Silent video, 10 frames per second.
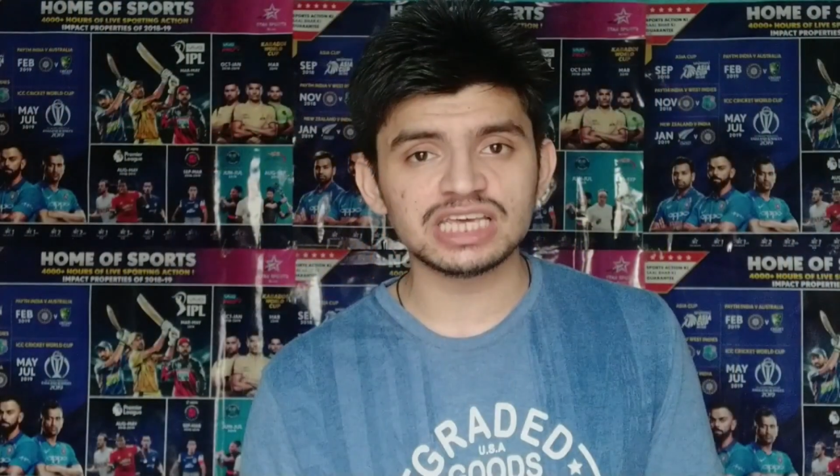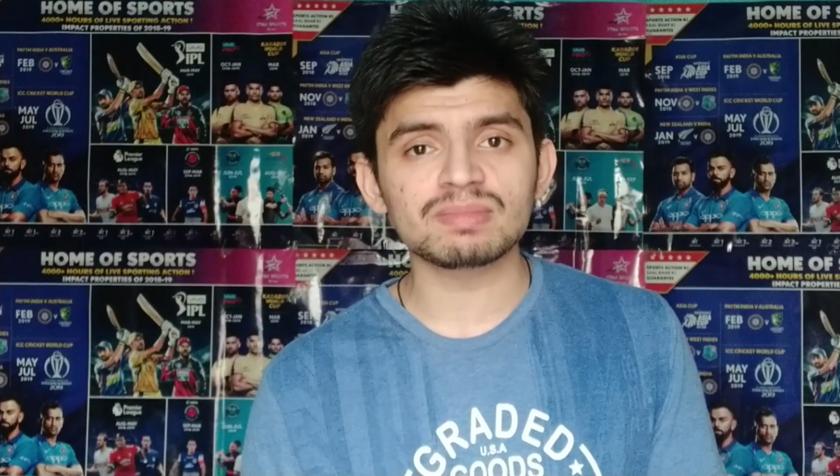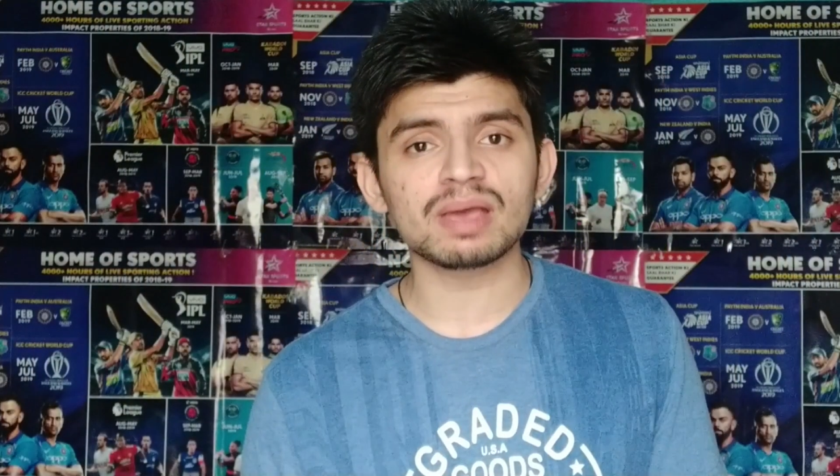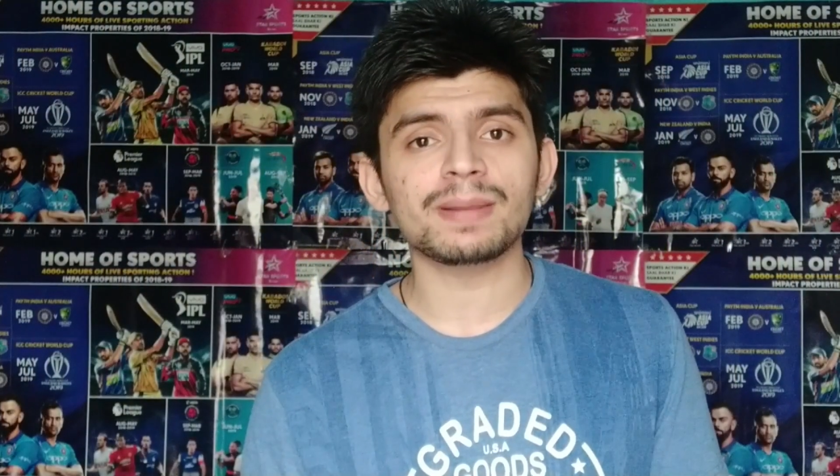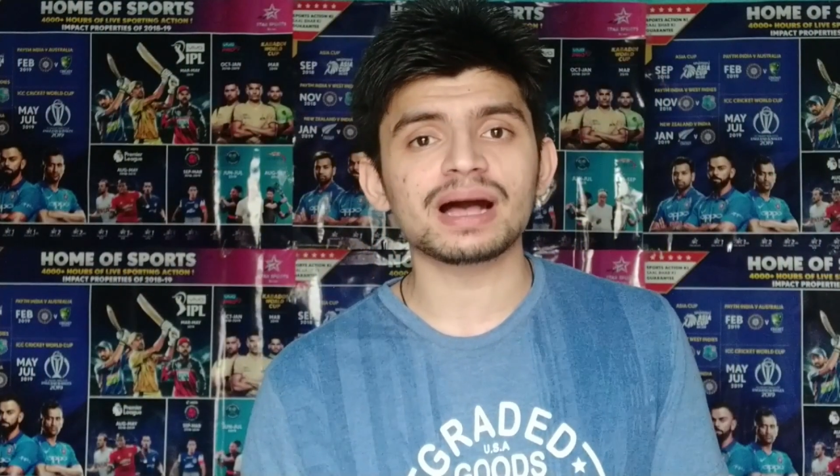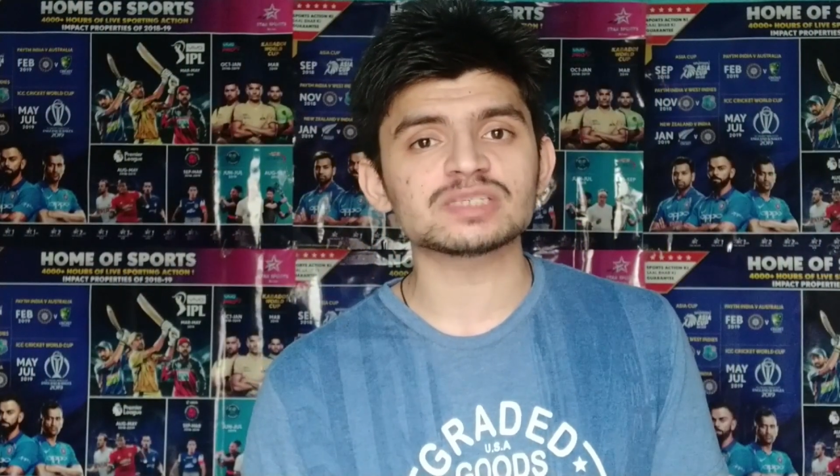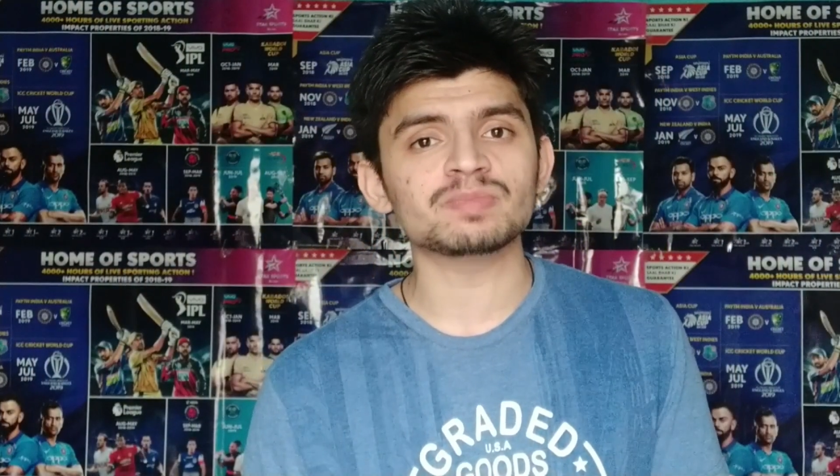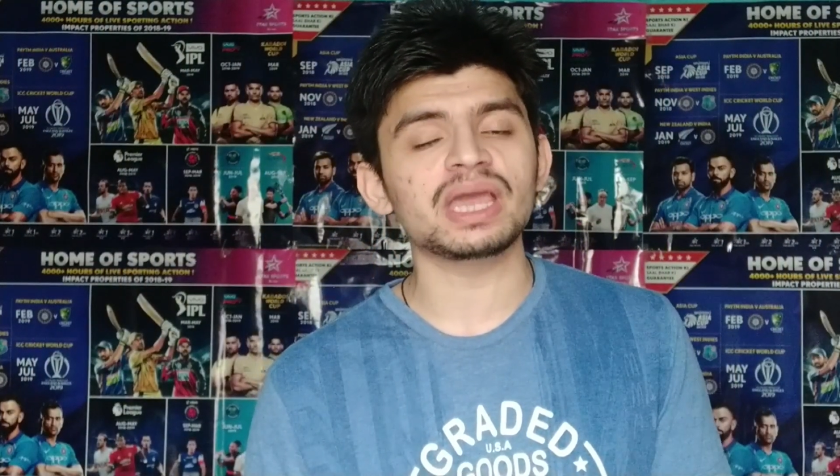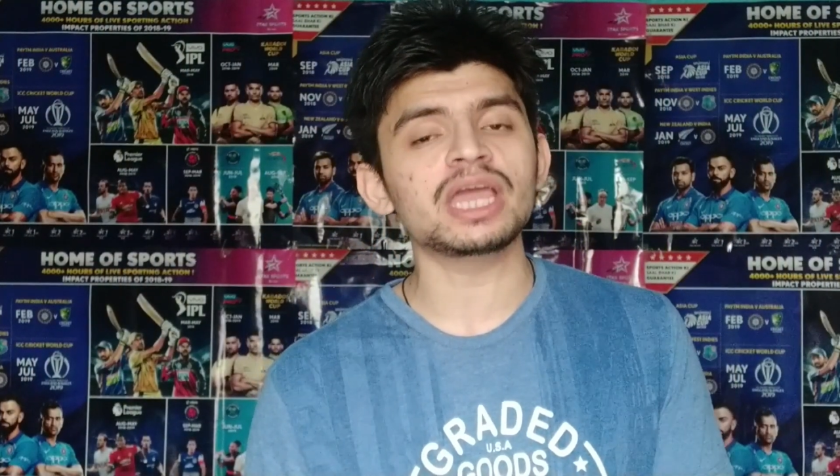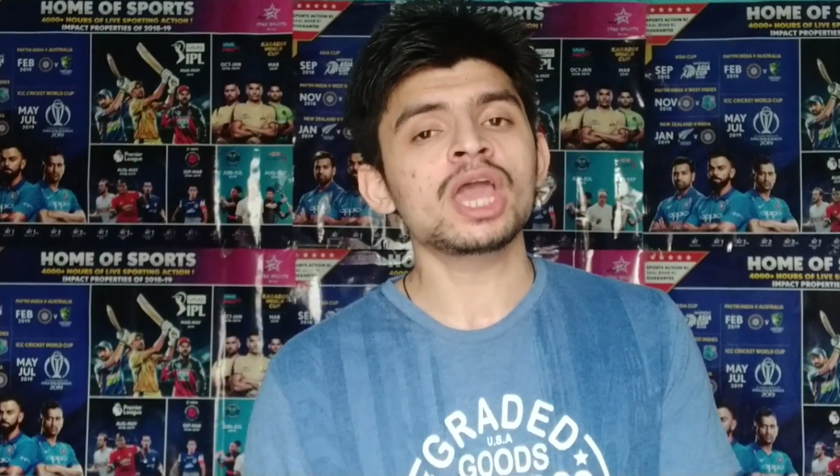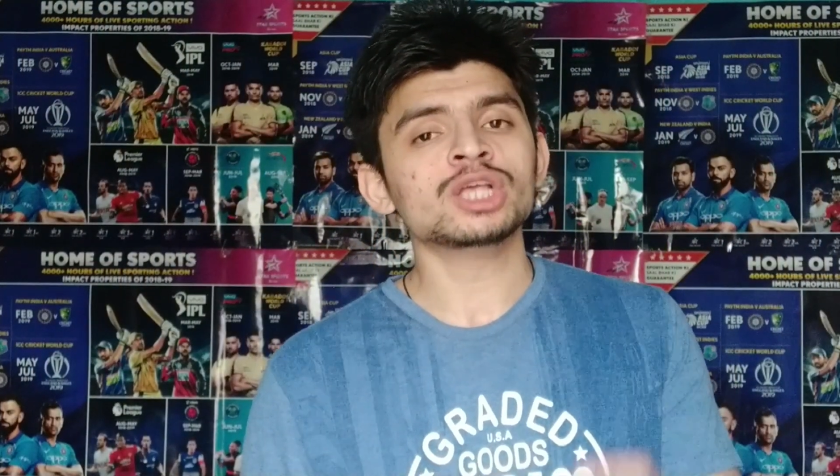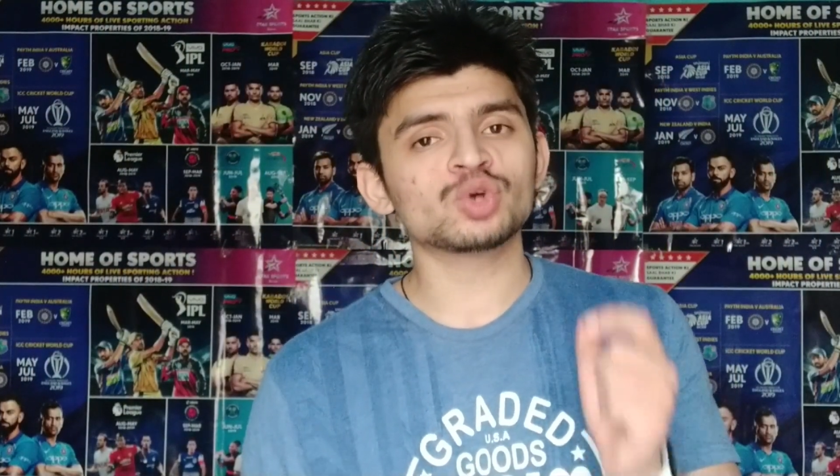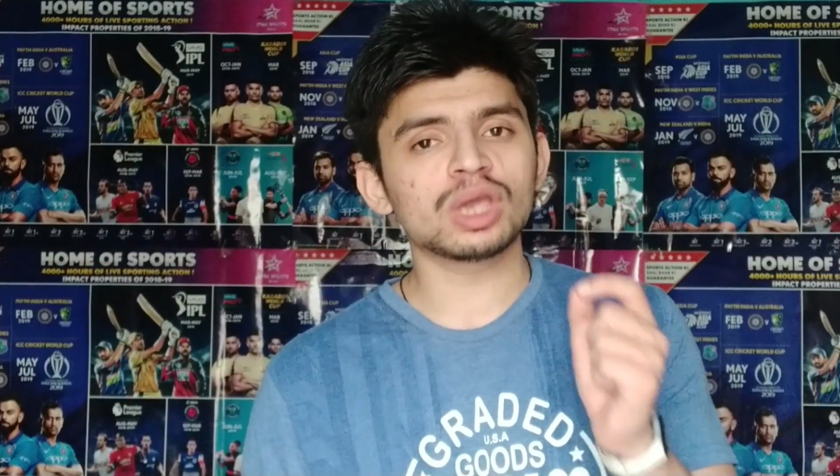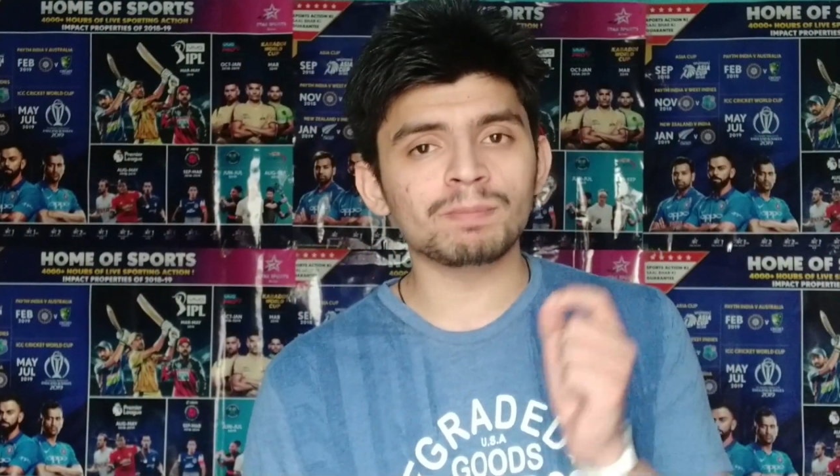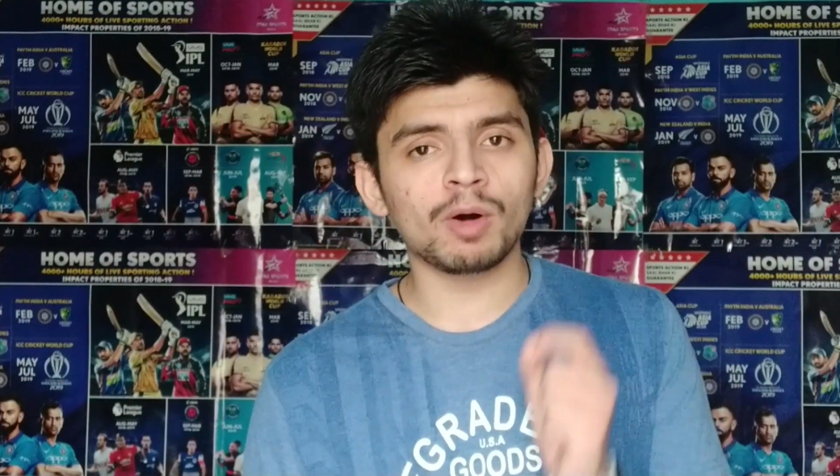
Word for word: टीम के पास में जो कि